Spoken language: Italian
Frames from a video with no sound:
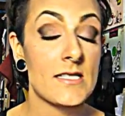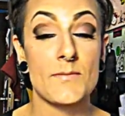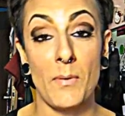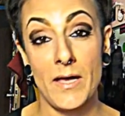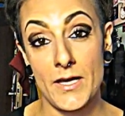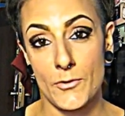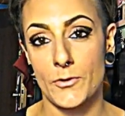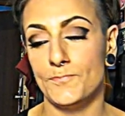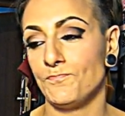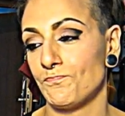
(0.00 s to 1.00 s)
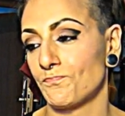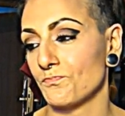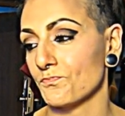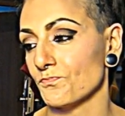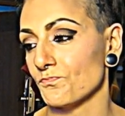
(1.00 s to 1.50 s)
Spero mh,
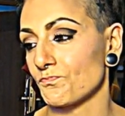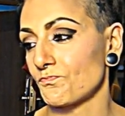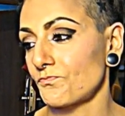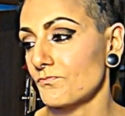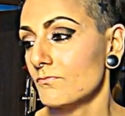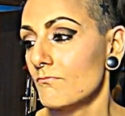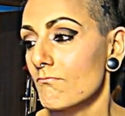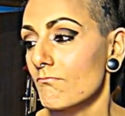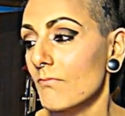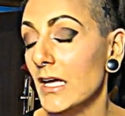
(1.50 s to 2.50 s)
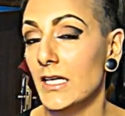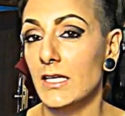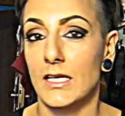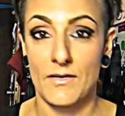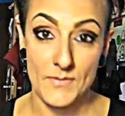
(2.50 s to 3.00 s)
mm,
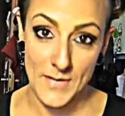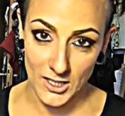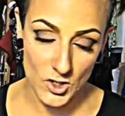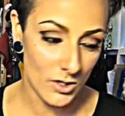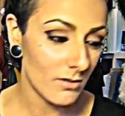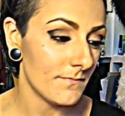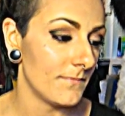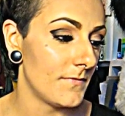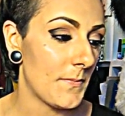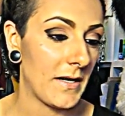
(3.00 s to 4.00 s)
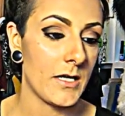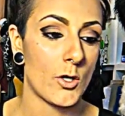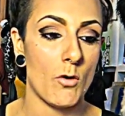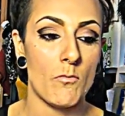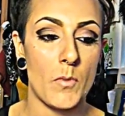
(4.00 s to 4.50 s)
che vi piacciono, vi
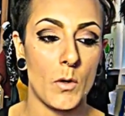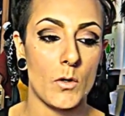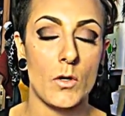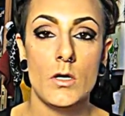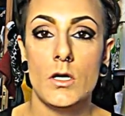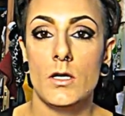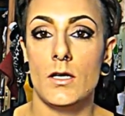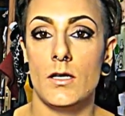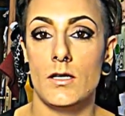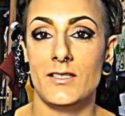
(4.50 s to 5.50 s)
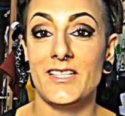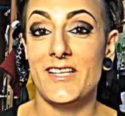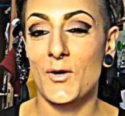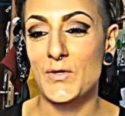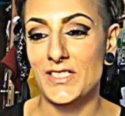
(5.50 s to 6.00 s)
parlerò un po' eh, degli
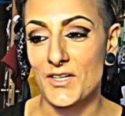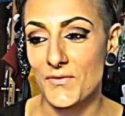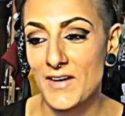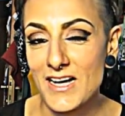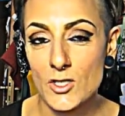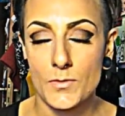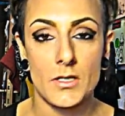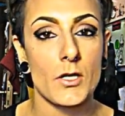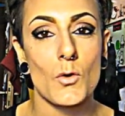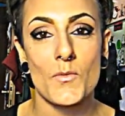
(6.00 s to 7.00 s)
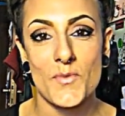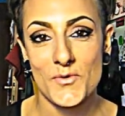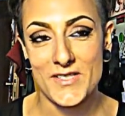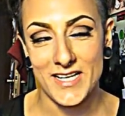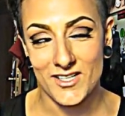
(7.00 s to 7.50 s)
acquisti che faccio perché compro
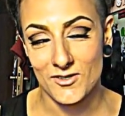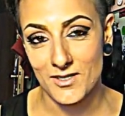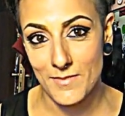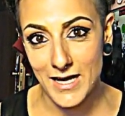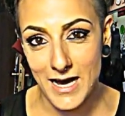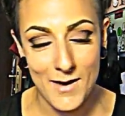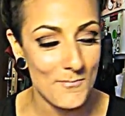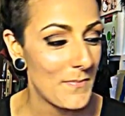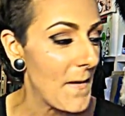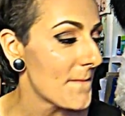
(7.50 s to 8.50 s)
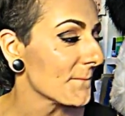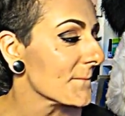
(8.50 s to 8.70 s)
un sacco di make up,